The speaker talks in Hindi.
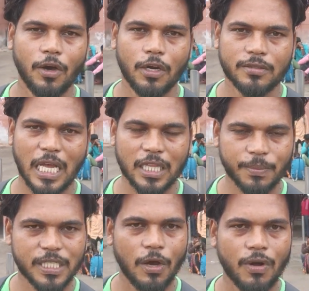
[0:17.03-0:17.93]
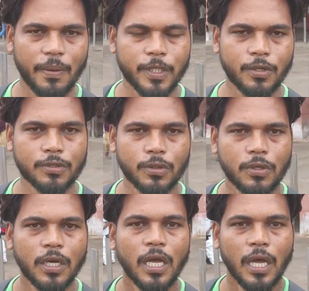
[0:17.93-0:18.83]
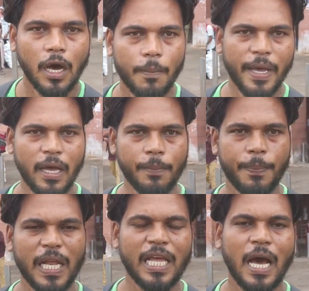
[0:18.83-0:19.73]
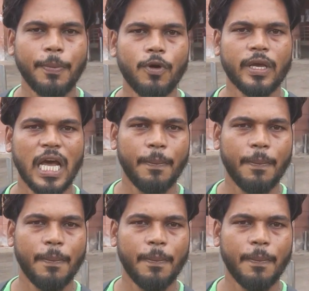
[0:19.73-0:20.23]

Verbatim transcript: और साथ में जाऊँगा अभी दोस्तों और मैं अब पहले आप लोग